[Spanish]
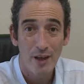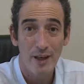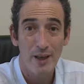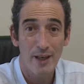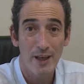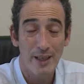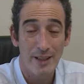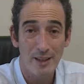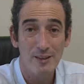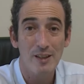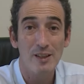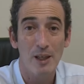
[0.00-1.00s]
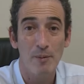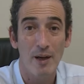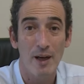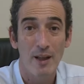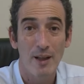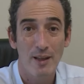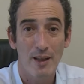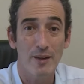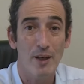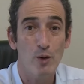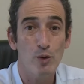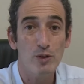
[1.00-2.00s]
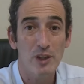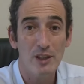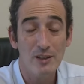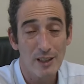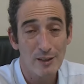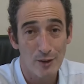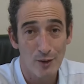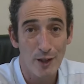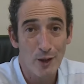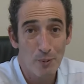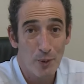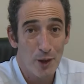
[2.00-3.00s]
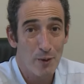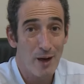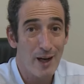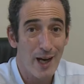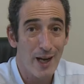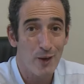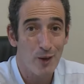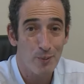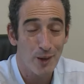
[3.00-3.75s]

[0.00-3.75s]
eh, en el sistema de justicia, sino que lo puede bajar, ¿no?